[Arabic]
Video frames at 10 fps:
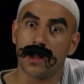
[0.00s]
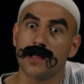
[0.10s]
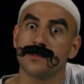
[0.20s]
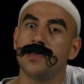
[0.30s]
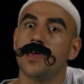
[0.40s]

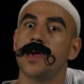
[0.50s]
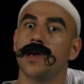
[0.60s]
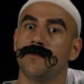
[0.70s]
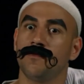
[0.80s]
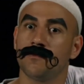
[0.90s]

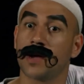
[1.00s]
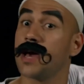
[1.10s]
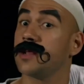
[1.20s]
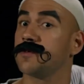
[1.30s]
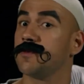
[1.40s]
عنديه ما
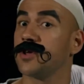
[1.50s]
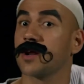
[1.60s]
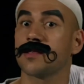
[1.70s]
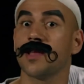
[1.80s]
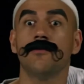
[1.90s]
كانش
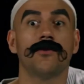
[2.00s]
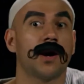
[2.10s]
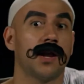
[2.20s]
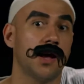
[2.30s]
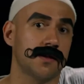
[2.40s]
مجرد دم
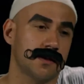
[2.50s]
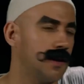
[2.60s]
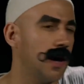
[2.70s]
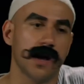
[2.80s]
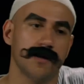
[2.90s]
وخلاص
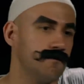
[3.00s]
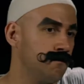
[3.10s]
لا